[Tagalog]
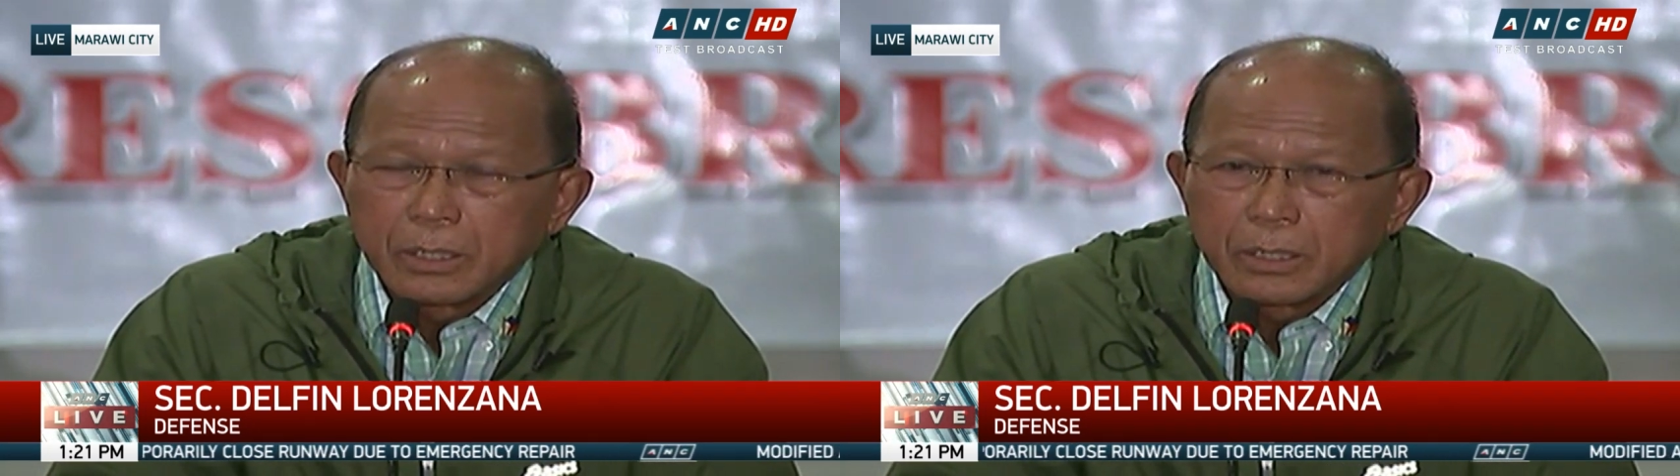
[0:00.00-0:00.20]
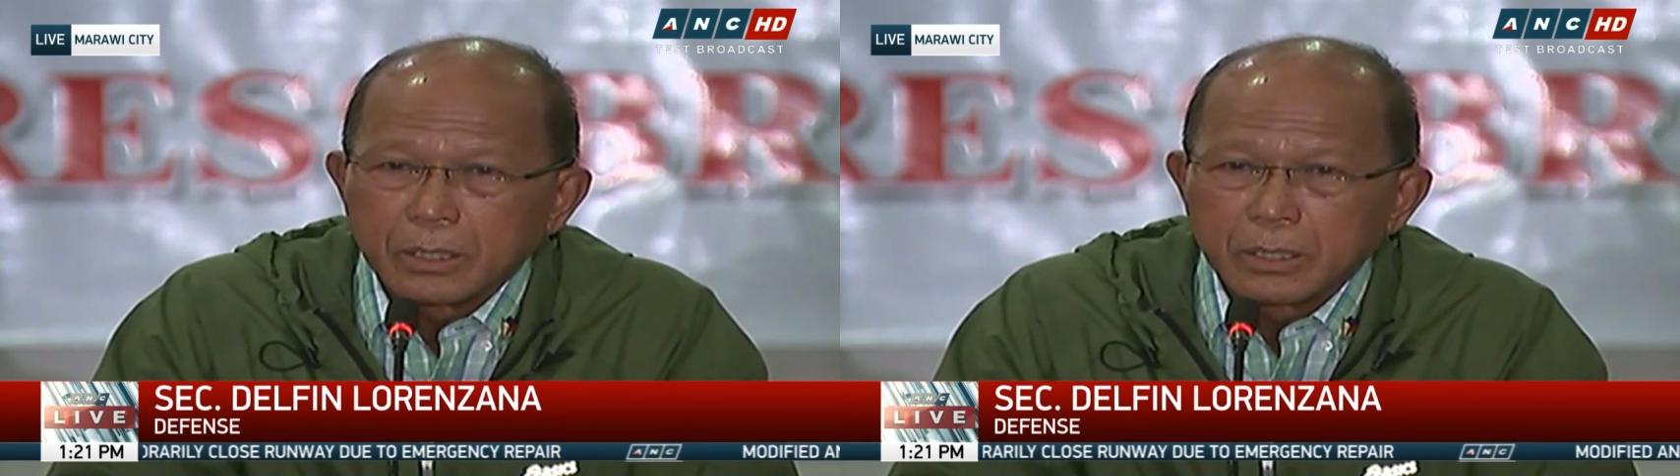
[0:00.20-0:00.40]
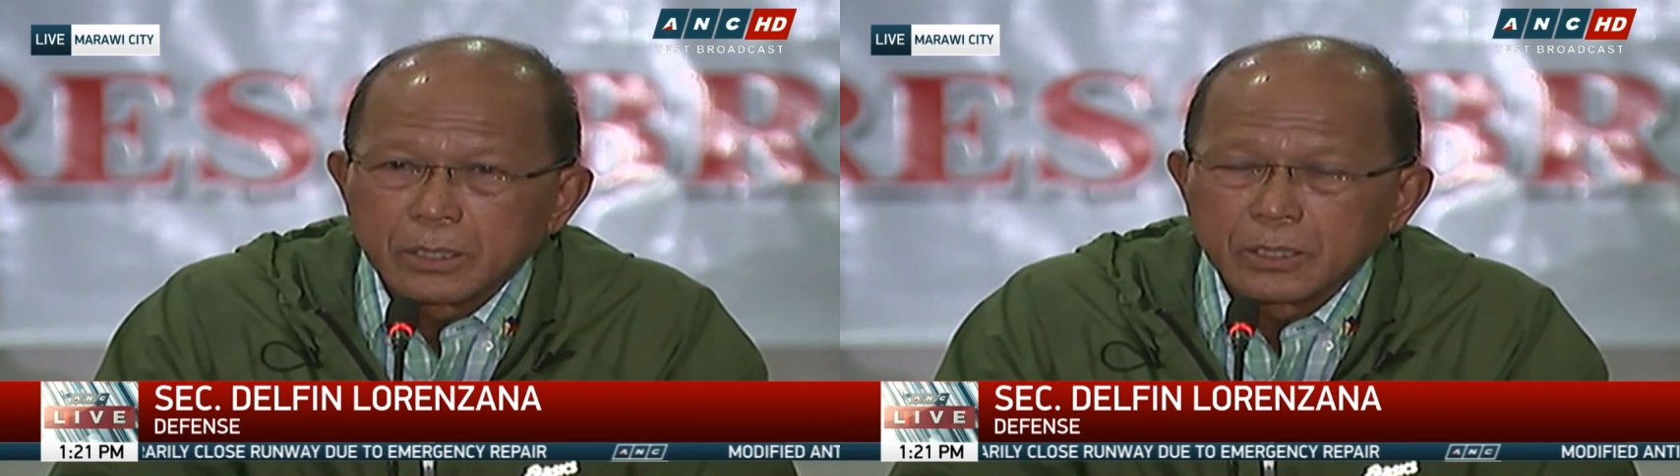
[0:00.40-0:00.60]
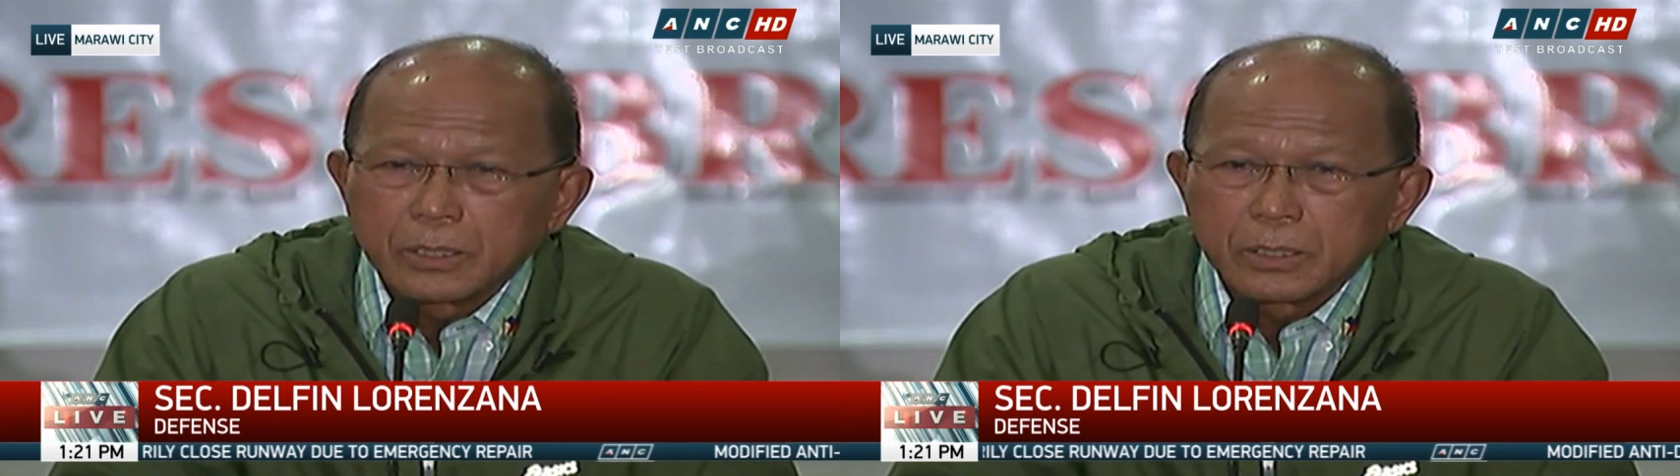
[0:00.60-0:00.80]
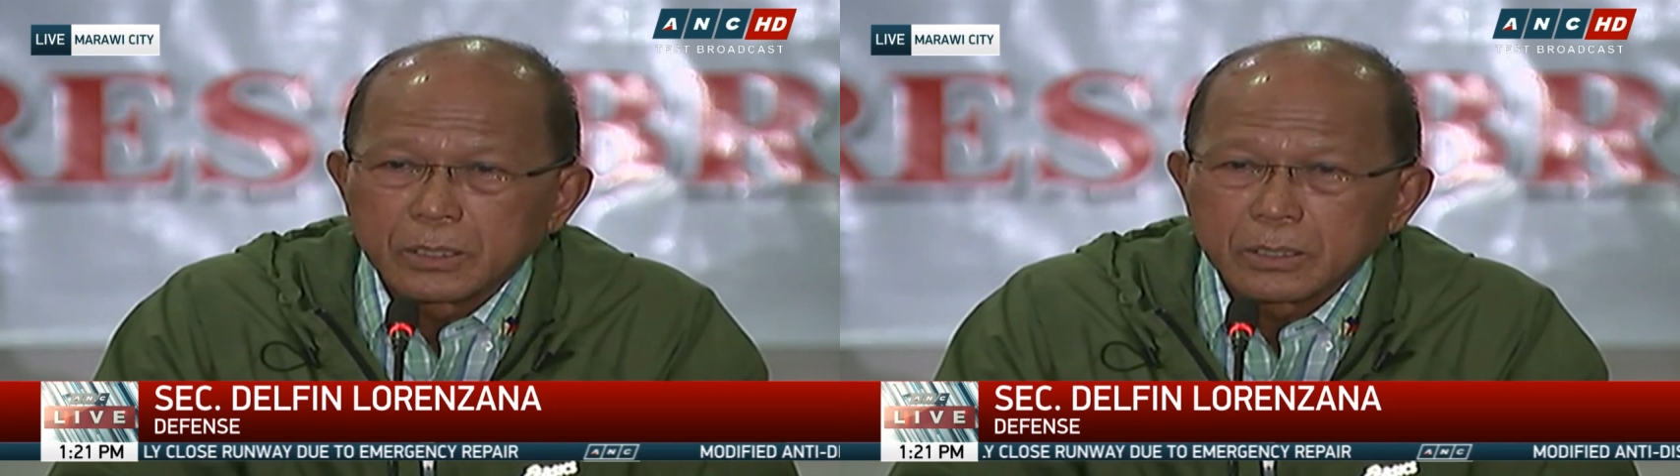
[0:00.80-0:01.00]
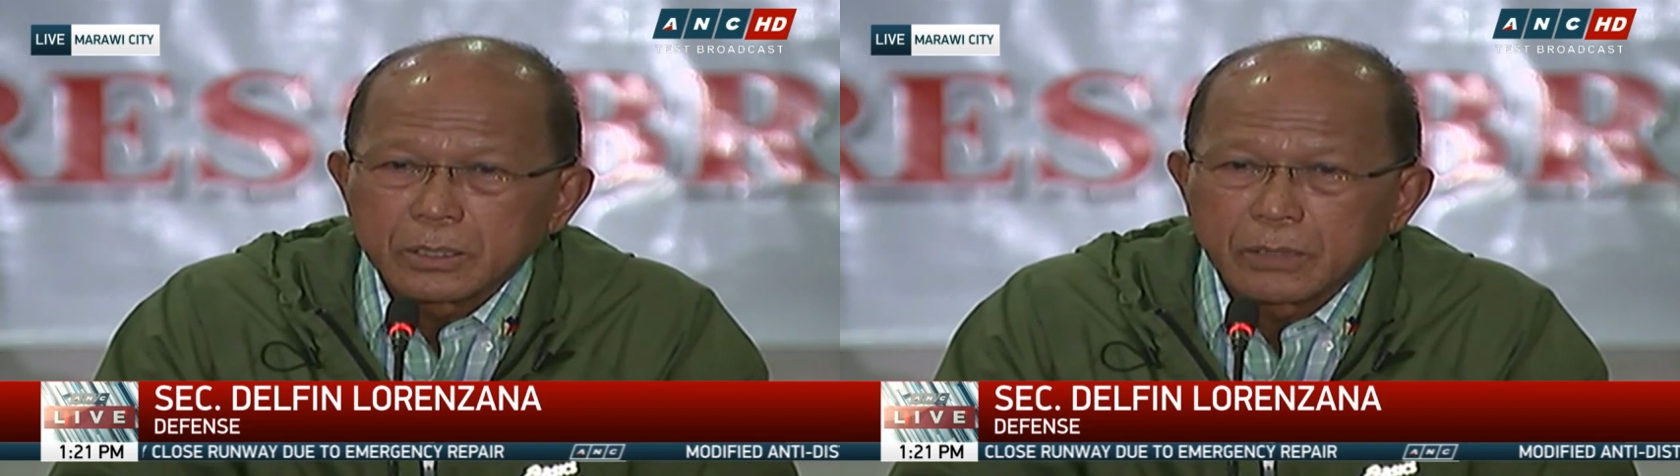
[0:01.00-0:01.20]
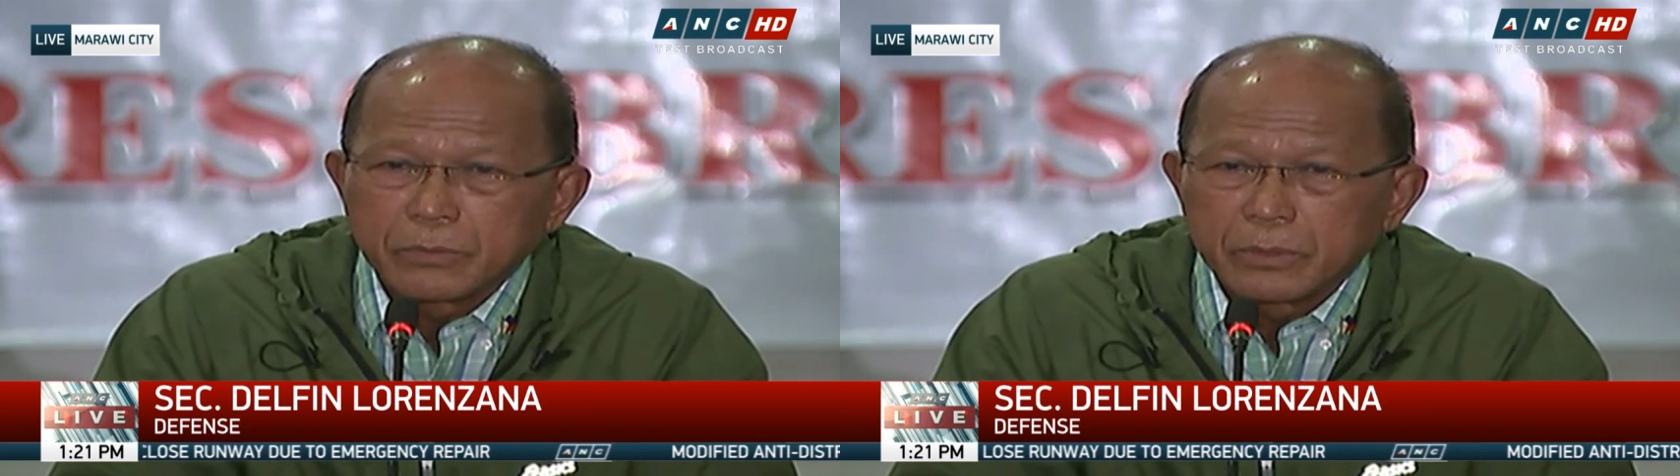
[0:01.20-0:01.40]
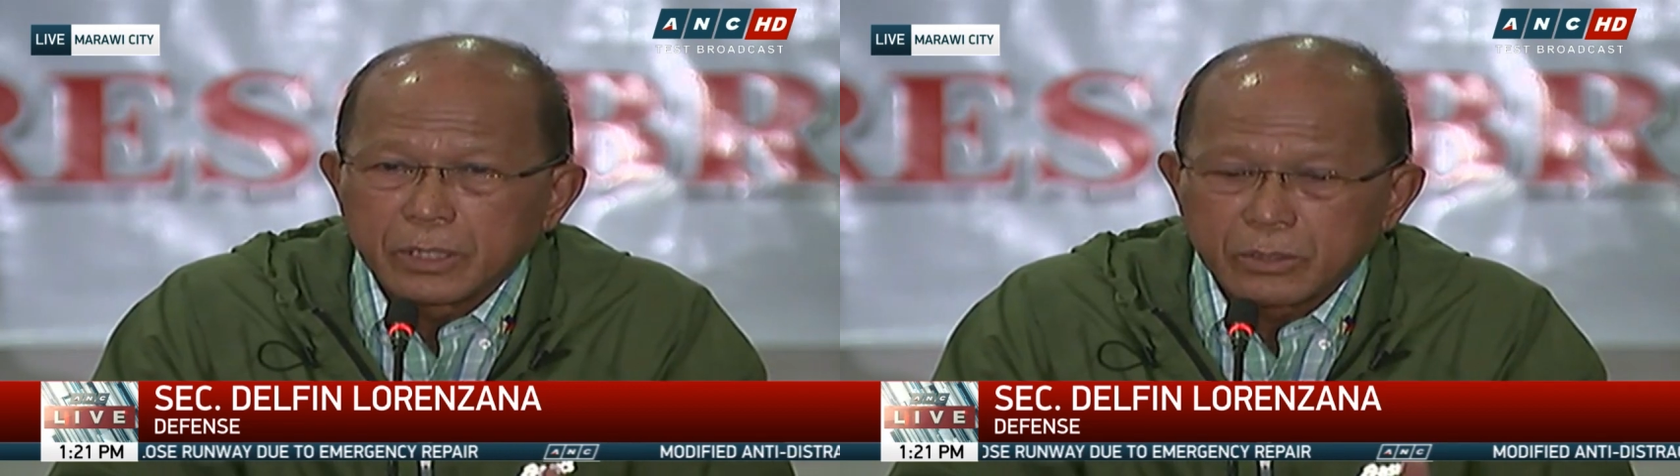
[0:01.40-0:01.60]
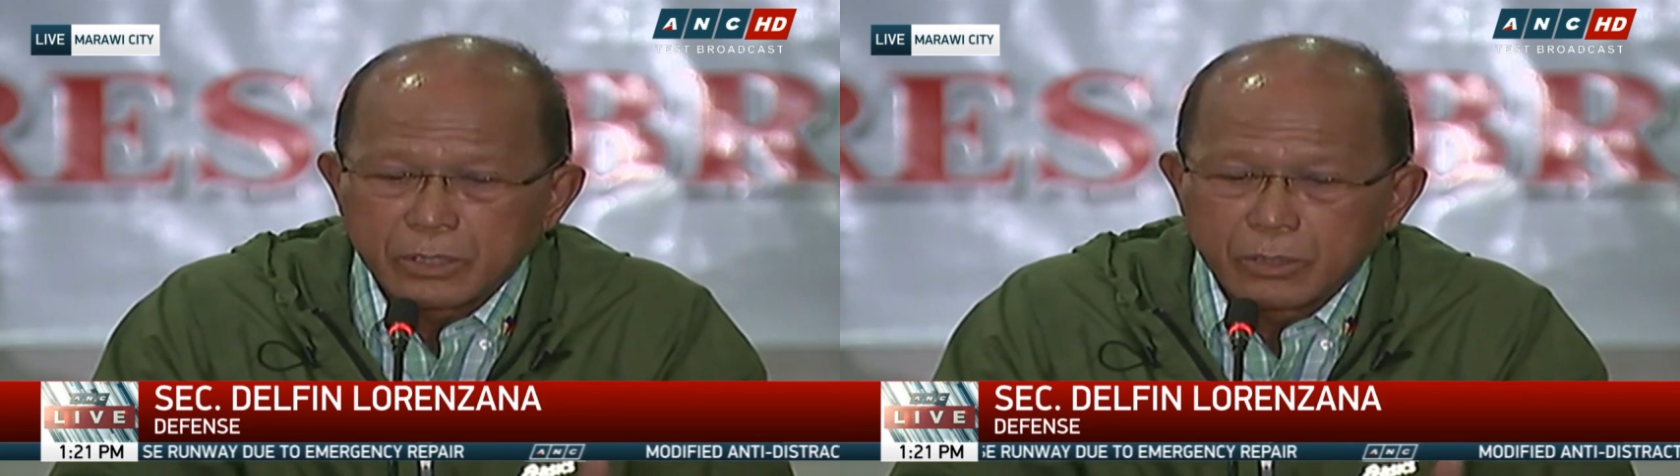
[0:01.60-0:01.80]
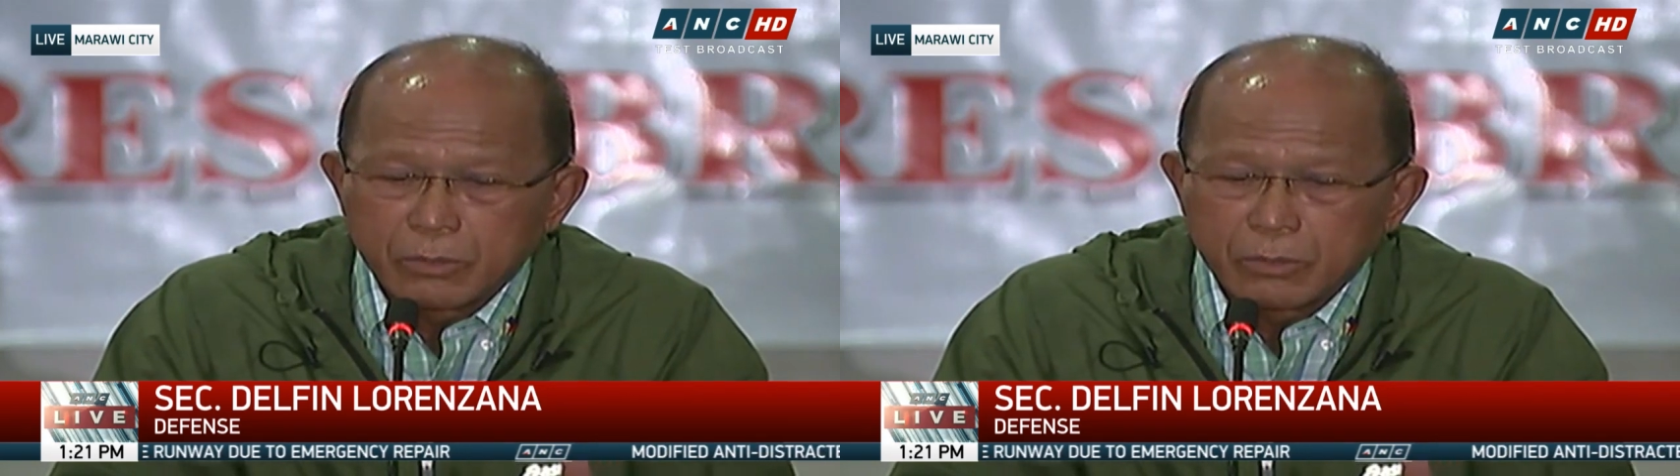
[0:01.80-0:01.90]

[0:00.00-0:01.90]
Uh, after that, hindi ko